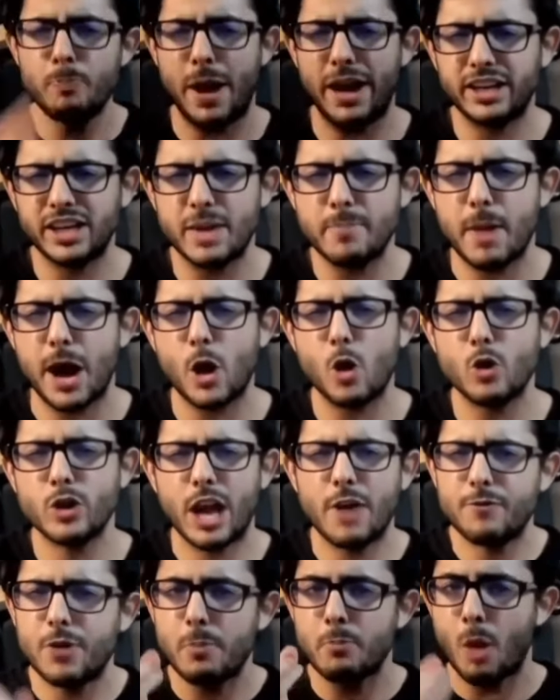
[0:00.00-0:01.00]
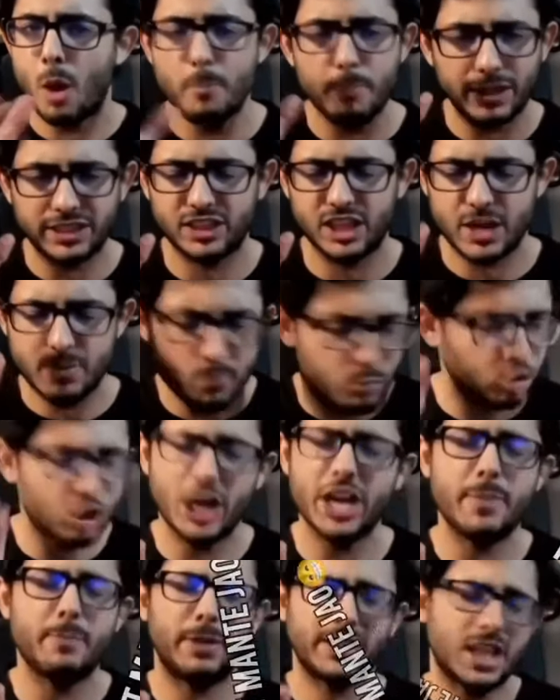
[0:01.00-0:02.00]
फूट फेंक के मारो या फिर मोमबत्ती
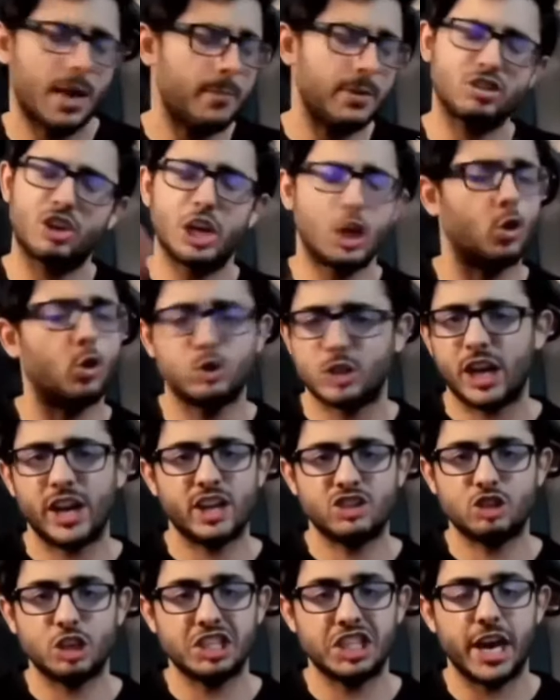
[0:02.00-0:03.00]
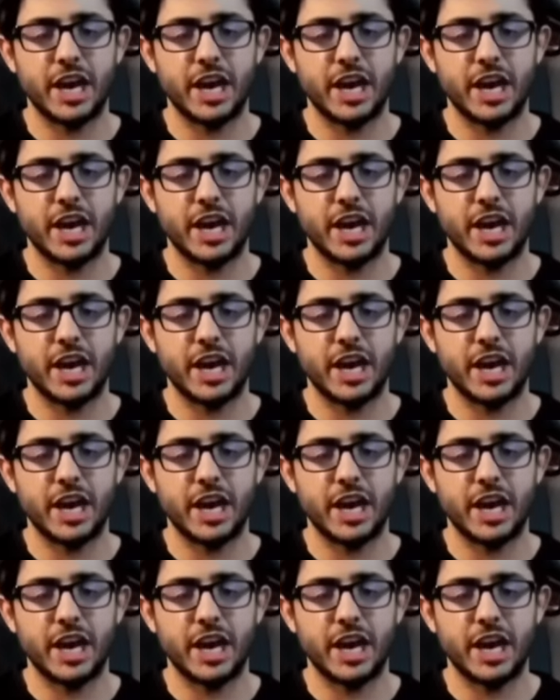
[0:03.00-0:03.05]
मुझे नहीं पता बस क्लिक हो जाना